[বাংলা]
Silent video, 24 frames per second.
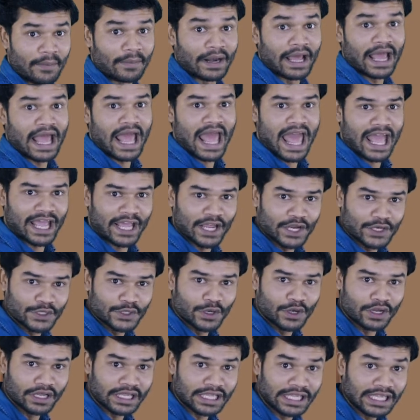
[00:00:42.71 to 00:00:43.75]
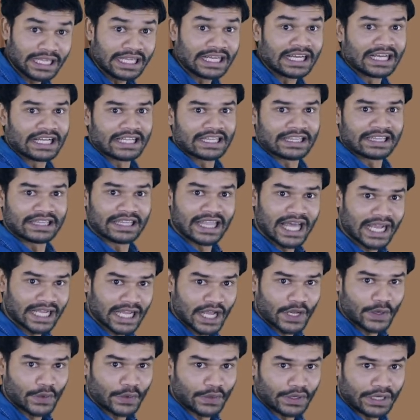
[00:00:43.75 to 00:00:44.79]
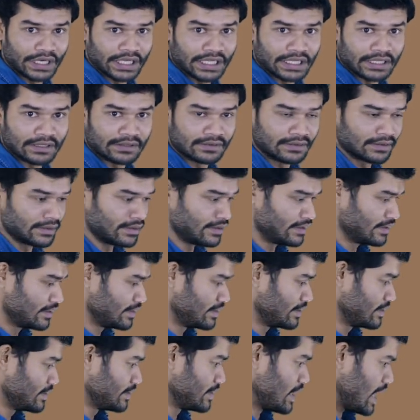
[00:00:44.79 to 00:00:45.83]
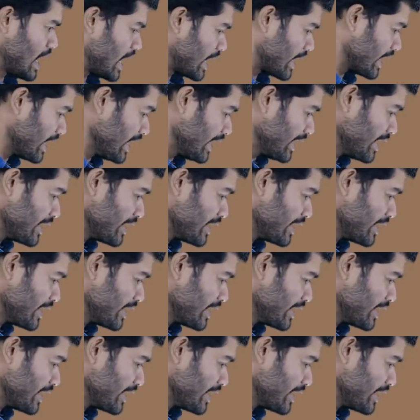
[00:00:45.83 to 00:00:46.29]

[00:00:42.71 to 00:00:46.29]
আমরা একের সঙ্গে দেখা করে নিই আরে